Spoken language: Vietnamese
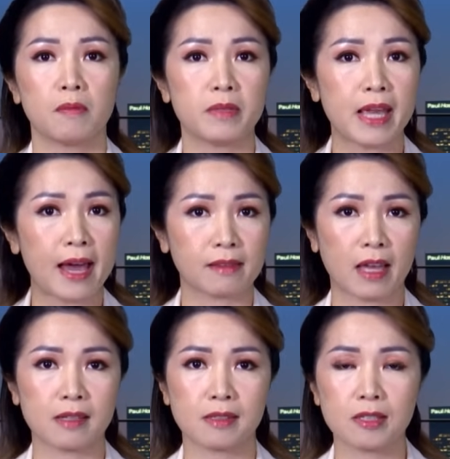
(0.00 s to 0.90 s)
gia
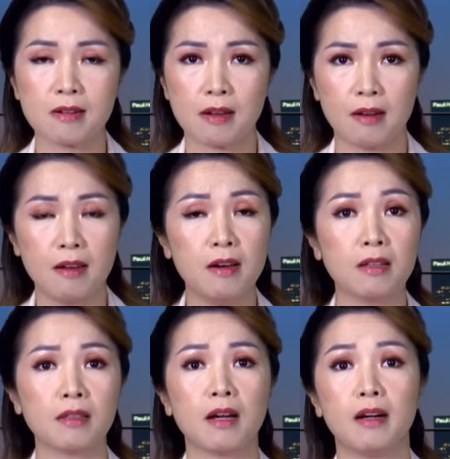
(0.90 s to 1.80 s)
tăng rất là
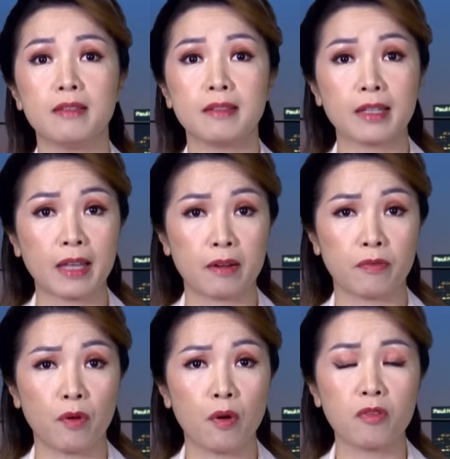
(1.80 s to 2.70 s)
lớn ở những cái thành
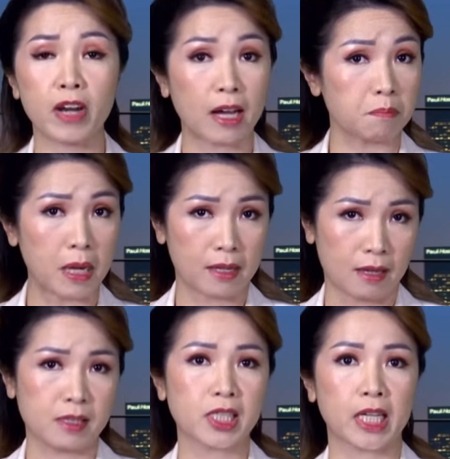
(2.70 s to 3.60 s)
phố, đặc biệt là
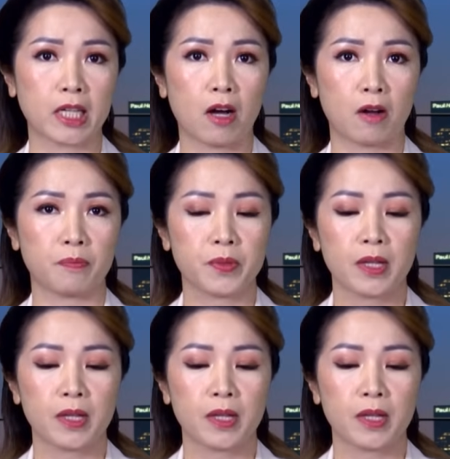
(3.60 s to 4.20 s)
ở Sài Gòn,